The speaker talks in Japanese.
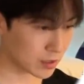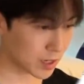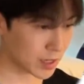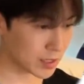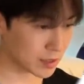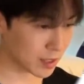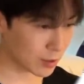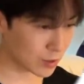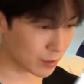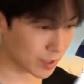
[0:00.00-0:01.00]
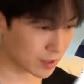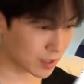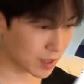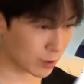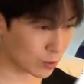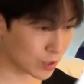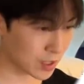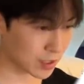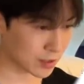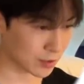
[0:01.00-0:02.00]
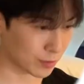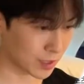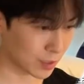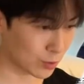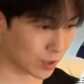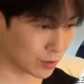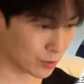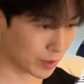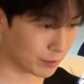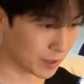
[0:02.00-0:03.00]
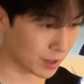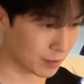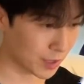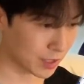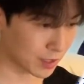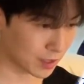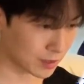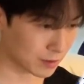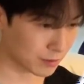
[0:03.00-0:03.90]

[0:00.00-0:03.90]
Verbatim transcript: 最新なのでまだ出てこないですよまだ他のメンバーがまだね